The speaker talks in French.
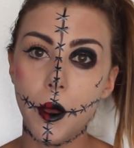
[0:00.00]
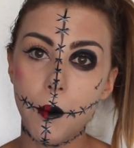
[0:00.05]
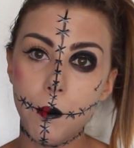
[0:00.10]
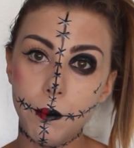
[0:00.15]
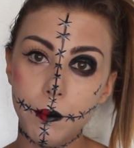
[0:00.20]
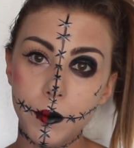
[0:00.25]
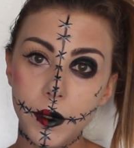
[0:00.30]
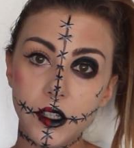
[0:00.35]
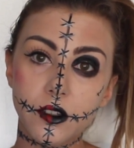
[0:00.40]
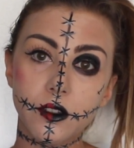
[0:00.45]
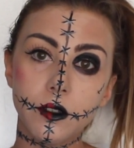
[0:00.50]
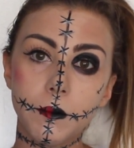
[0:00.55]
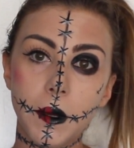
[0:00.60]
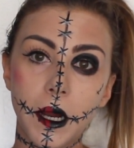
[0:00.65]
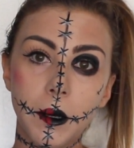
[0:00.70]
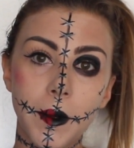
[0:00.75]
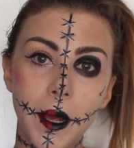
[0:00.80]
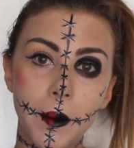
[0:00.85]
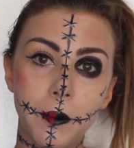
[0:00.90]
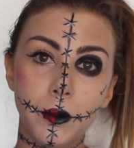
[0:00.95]
mais je ne
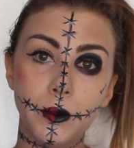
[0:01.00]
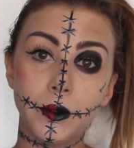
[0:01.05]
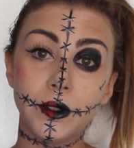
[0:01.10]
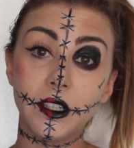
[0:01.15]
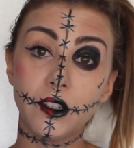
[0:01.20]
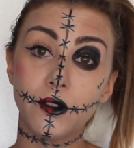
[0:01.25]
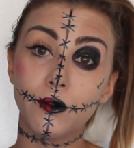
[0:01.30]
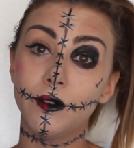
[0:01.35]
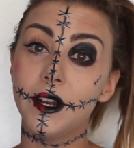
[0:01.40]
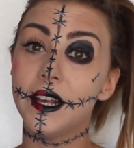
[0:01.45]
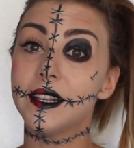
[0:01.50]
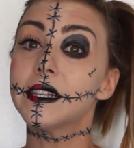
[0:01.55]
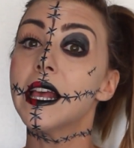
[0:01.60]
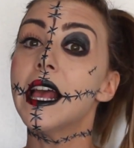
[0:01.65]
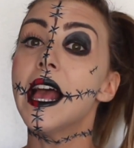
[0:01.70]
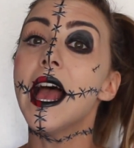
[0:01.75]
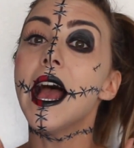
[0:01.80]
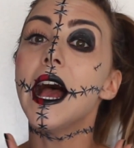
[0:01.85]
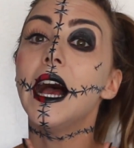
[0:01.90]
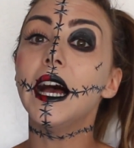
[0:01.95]
parle pas plus et je vous laisse
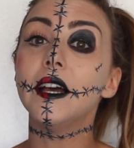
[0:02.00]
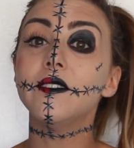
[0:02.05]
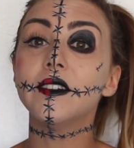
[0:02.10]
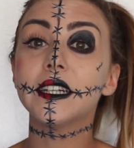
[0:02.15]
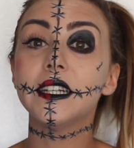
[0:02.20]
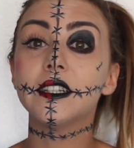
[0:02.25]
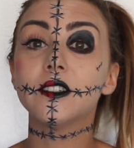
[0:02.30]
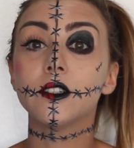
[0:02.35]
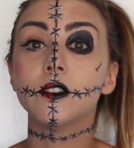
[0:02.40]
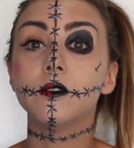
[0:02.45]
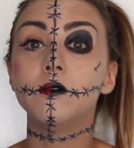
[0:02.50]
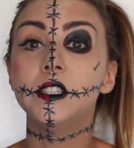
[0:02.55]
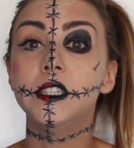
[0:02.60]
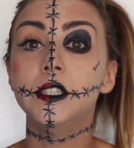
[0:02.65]
avec les autres